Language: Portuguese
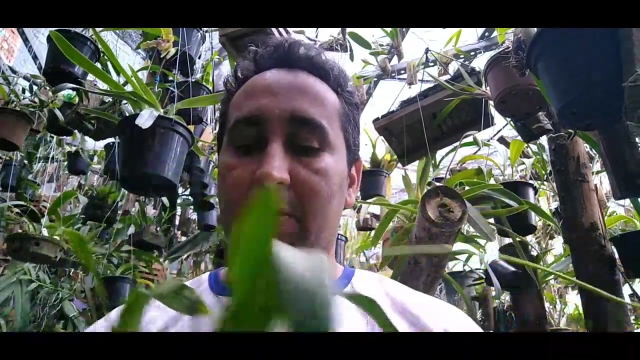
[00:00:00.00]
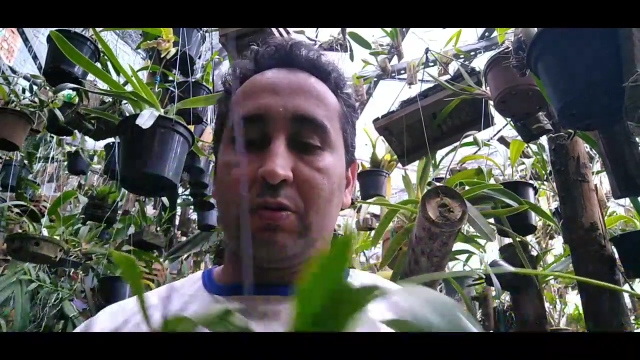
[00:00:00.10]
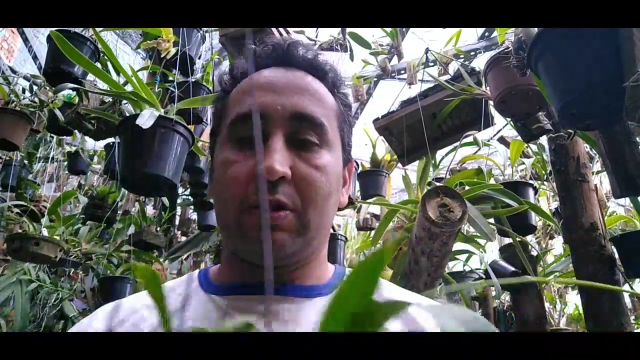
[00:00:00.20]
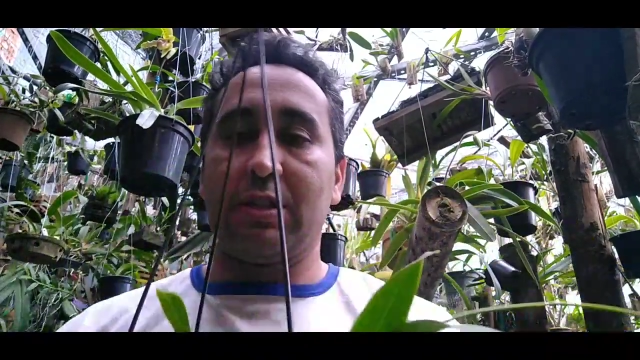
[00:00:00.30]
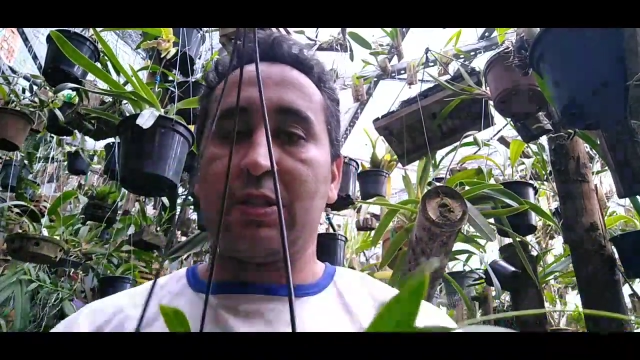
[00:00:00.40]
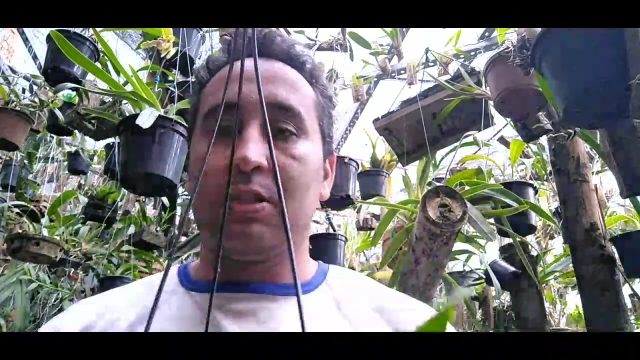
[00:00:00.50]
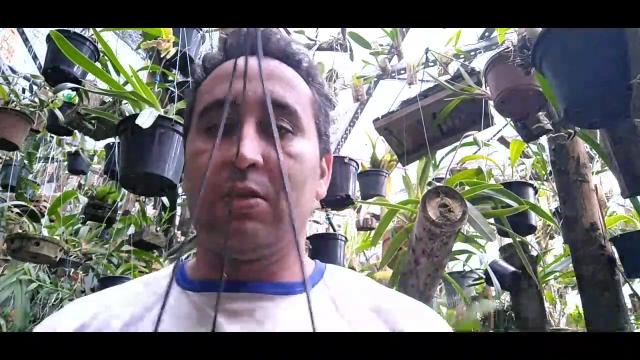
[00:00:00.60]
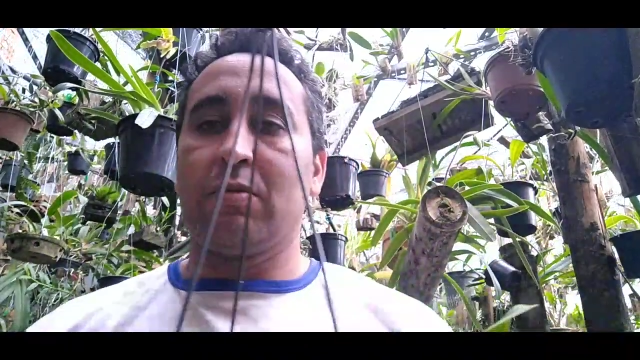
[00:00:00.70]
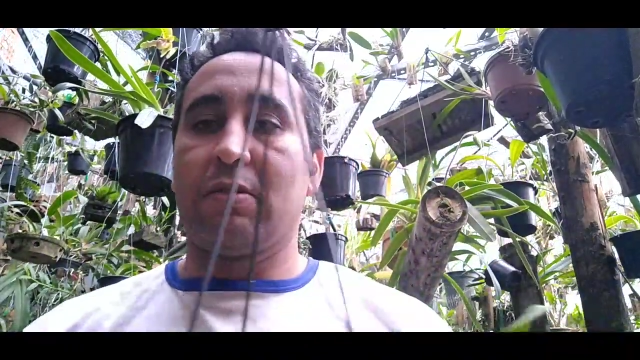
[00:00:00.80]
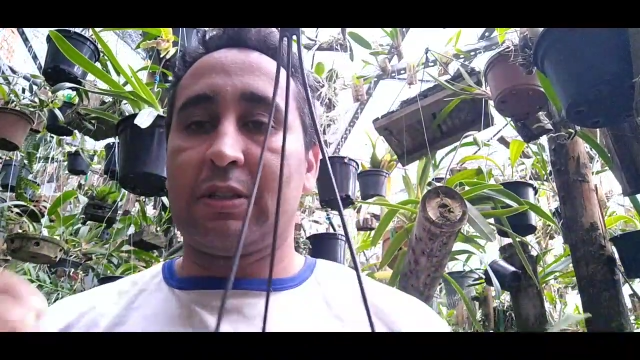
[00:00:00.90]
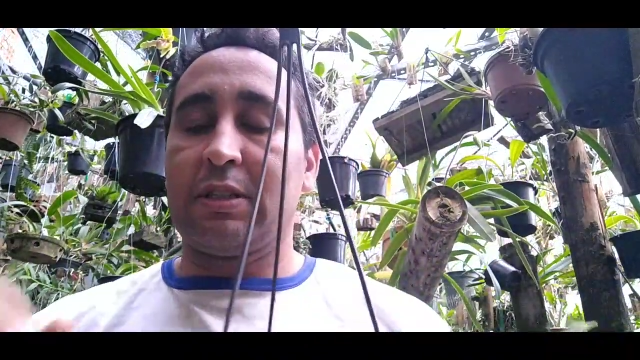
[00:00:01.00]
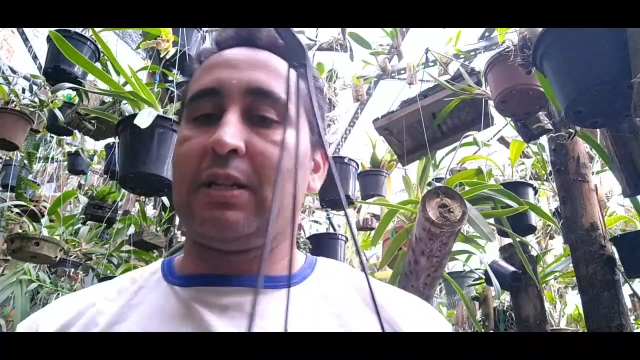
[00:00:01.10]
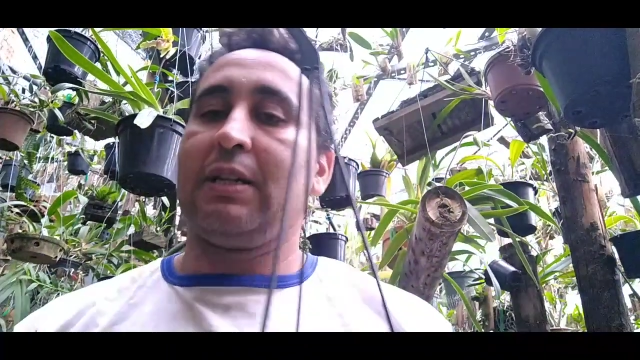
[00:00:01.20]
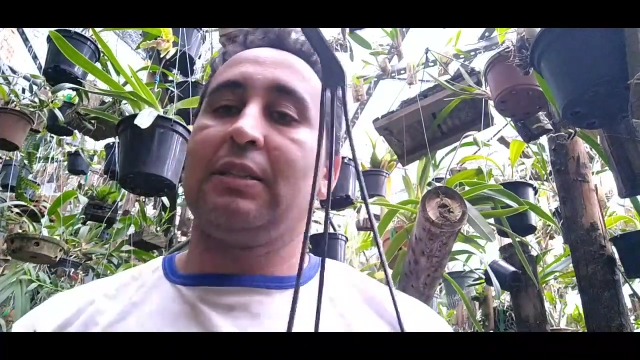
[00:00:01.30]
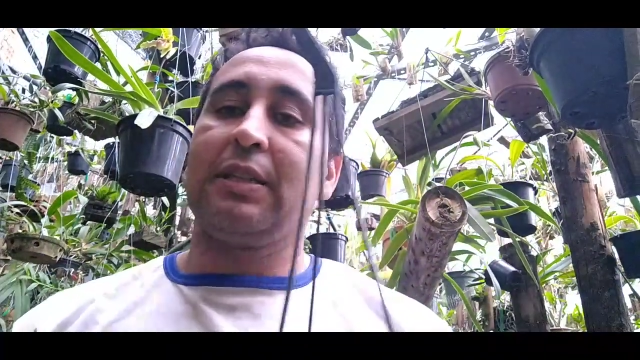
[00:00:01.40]
que é num cestinho, gosta de
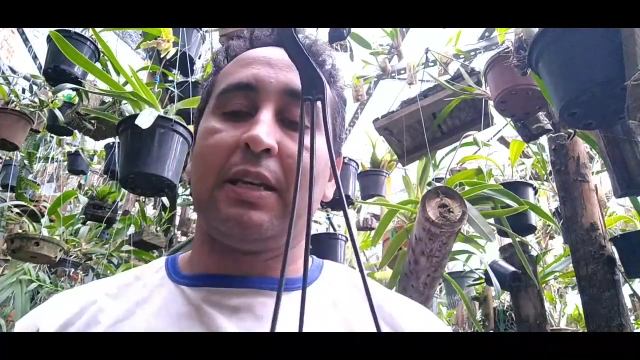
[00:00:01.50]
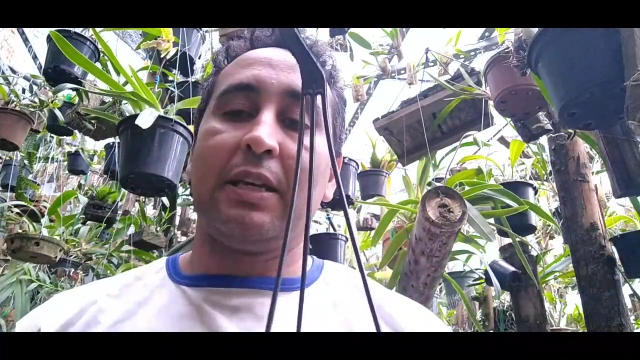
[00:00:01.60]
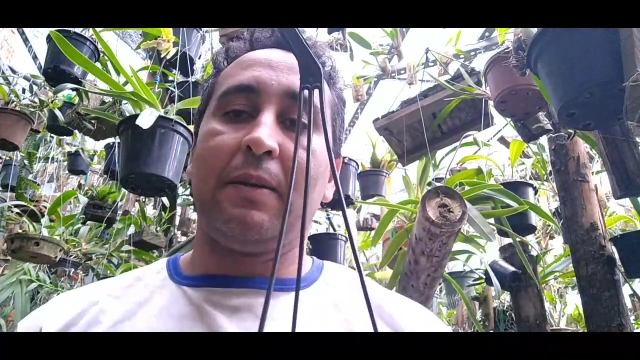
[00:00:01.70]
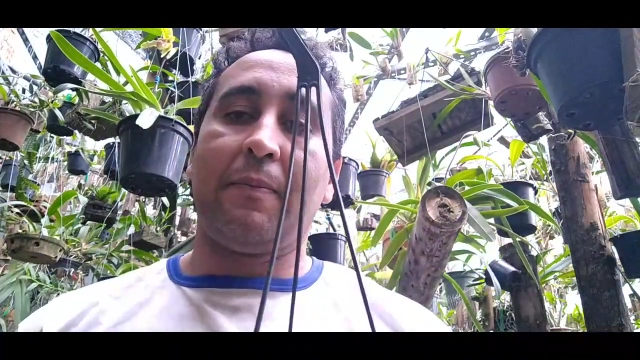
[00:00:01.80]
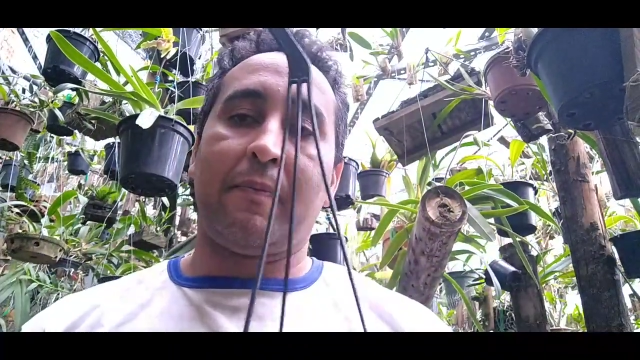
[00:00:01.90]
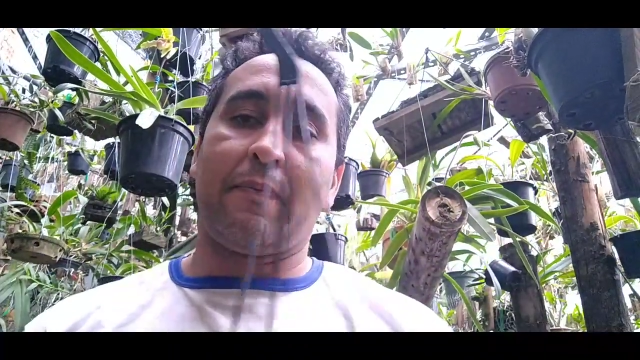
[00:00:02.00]
raiz aérea,